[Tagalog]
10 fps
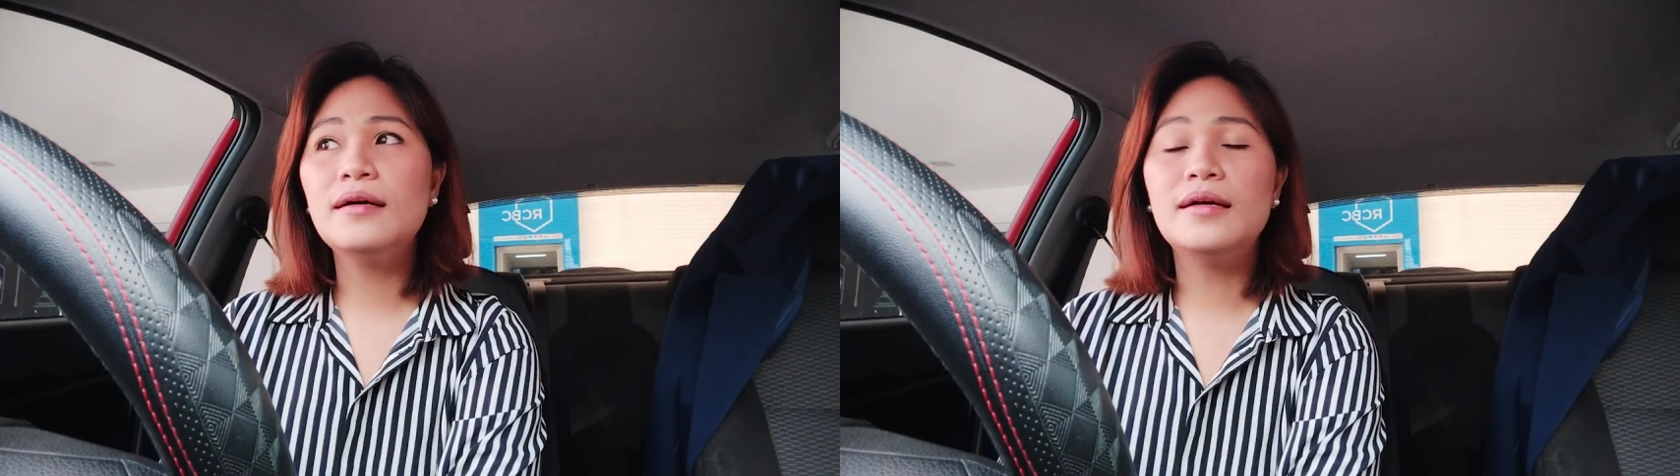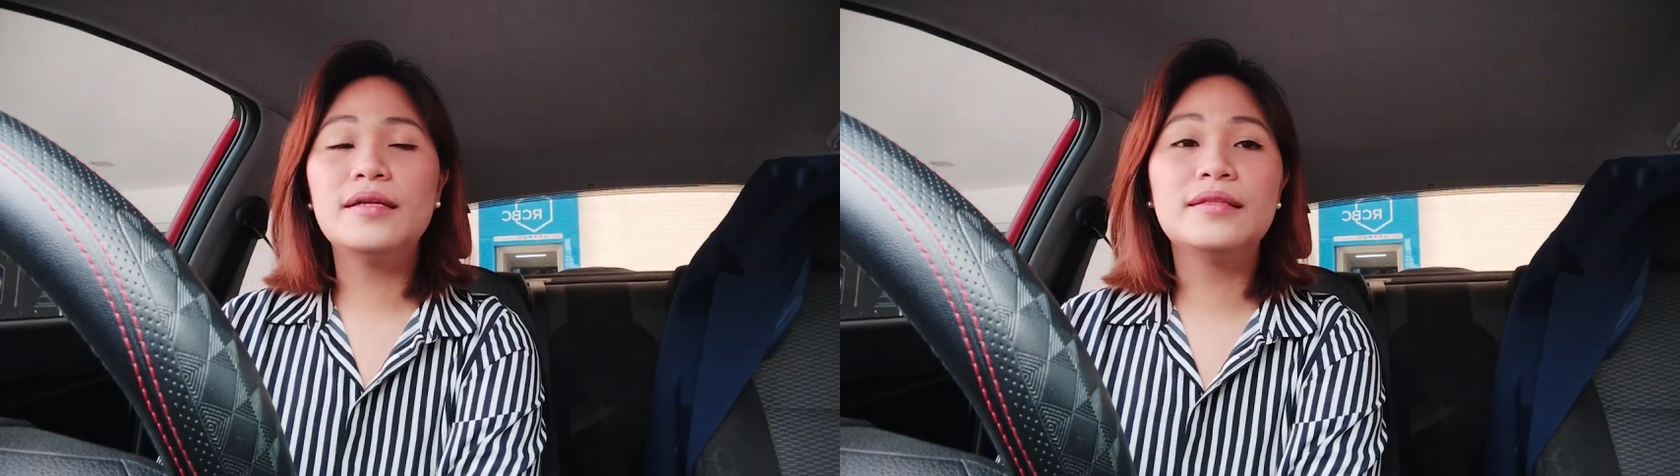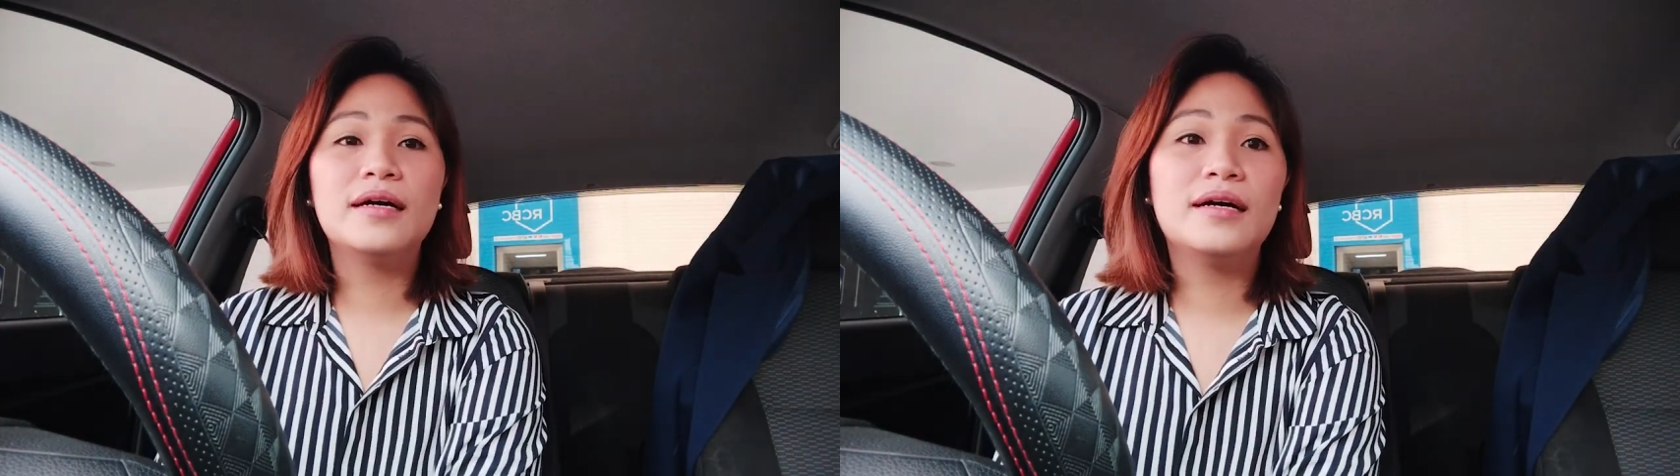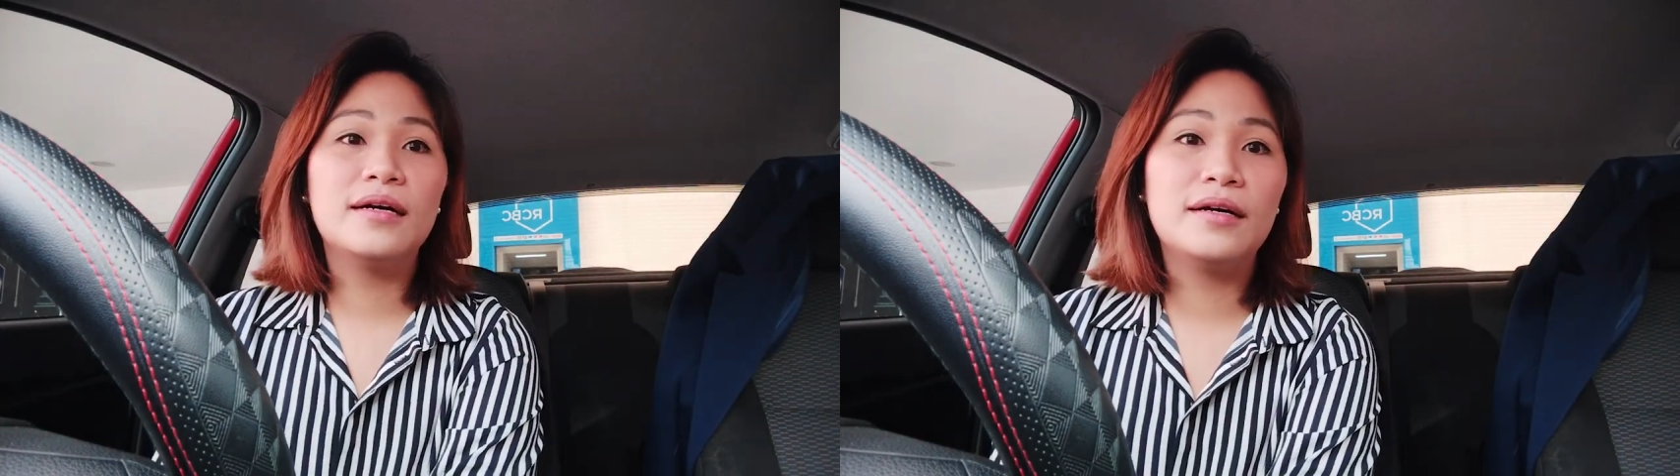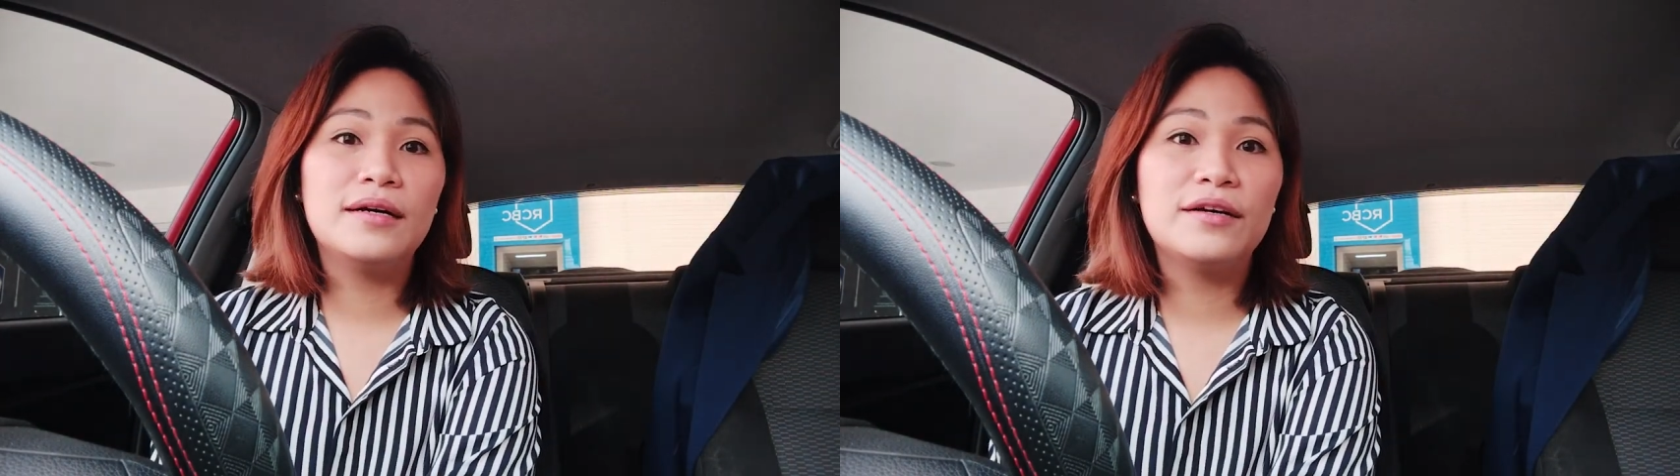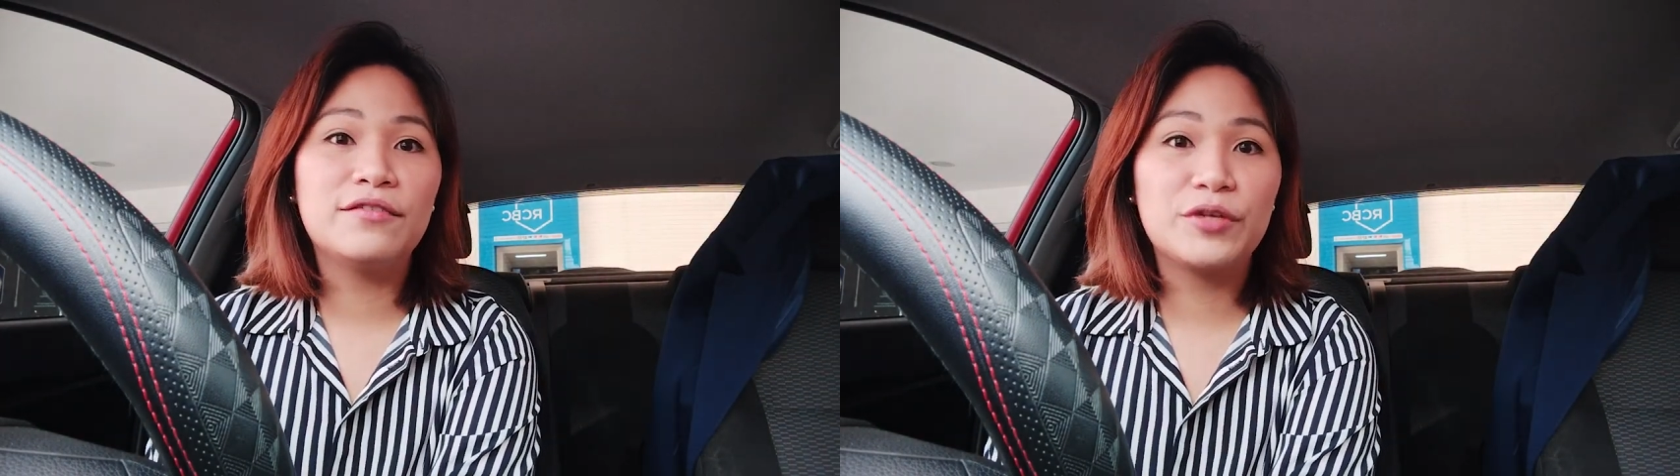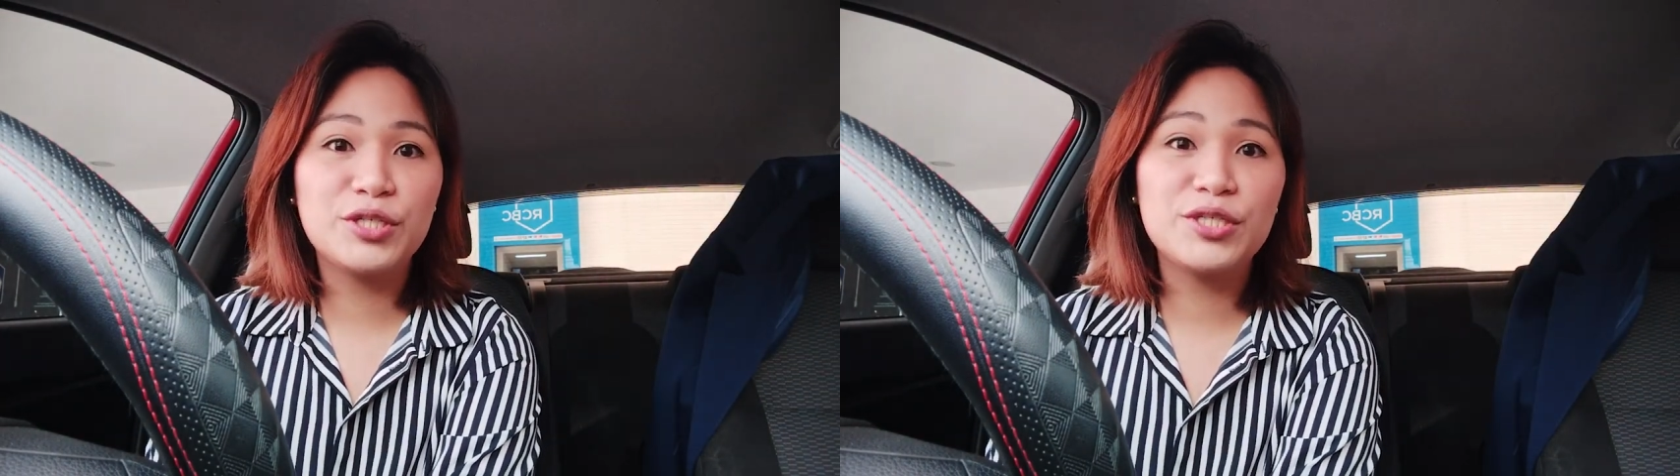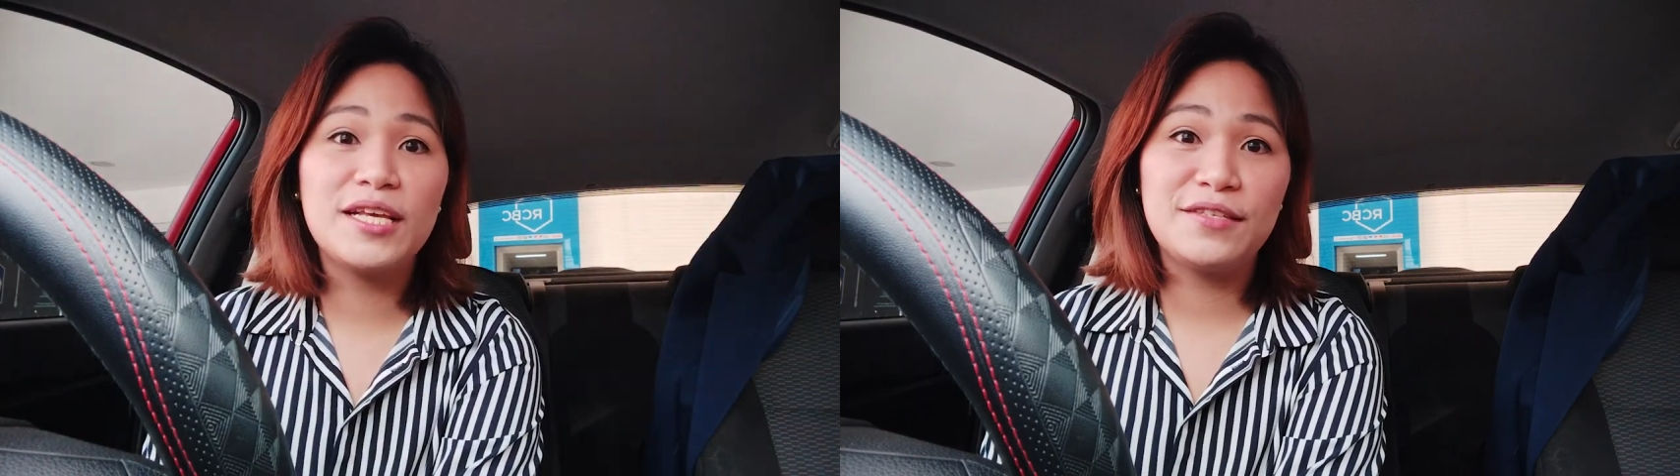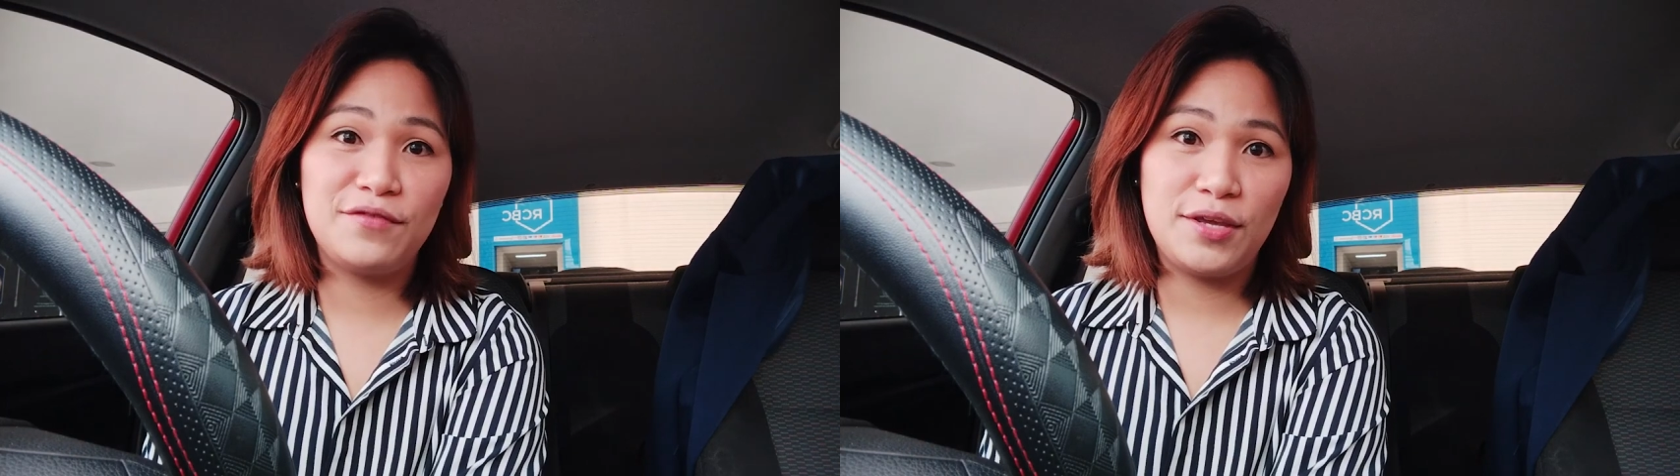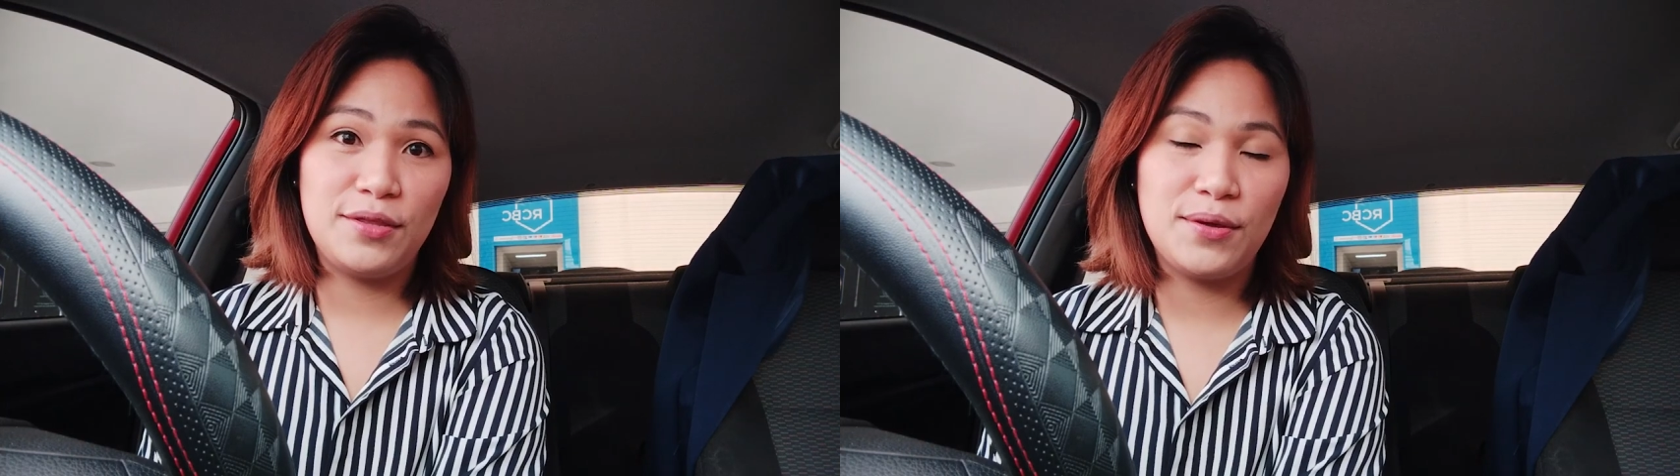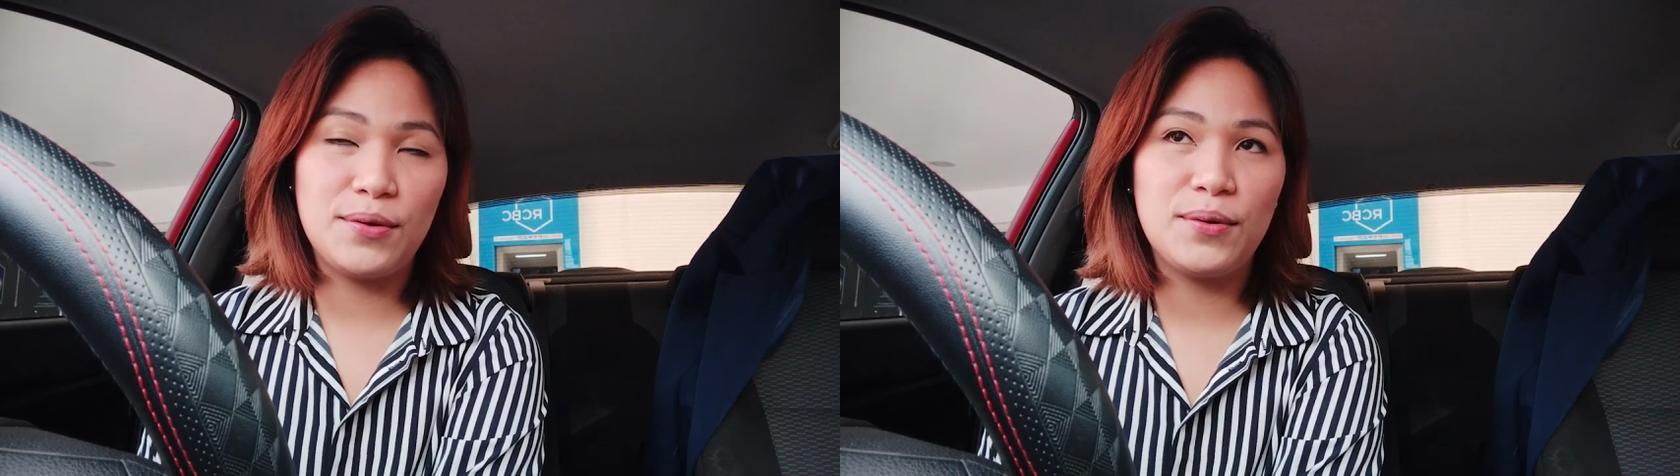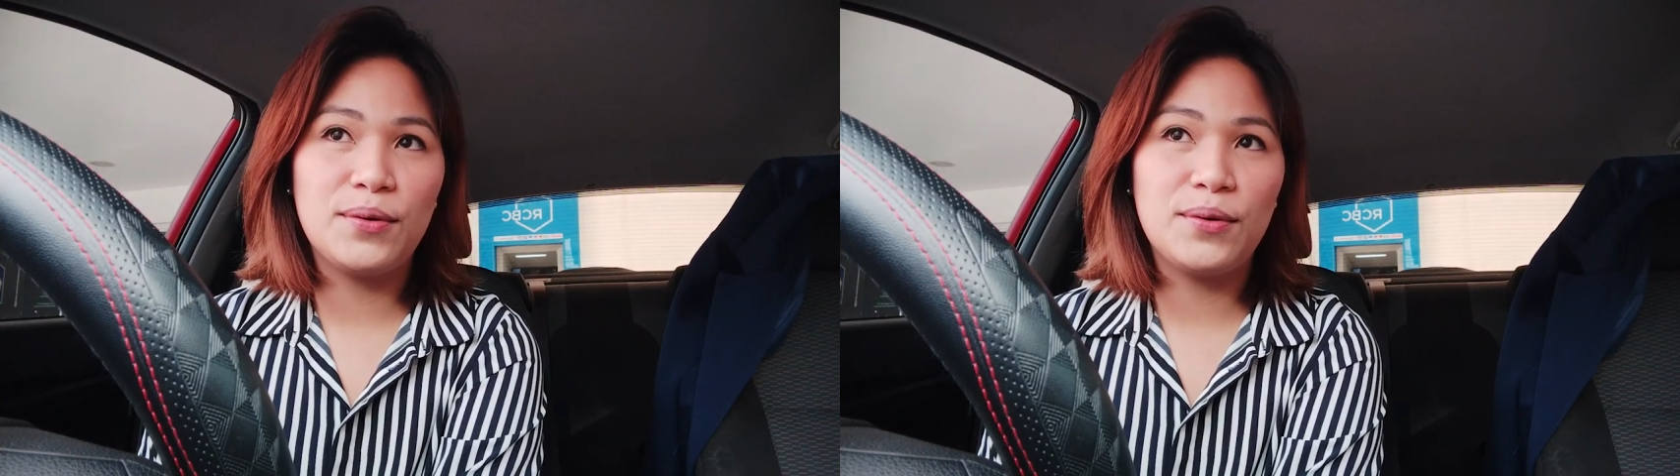And uh, for today's video,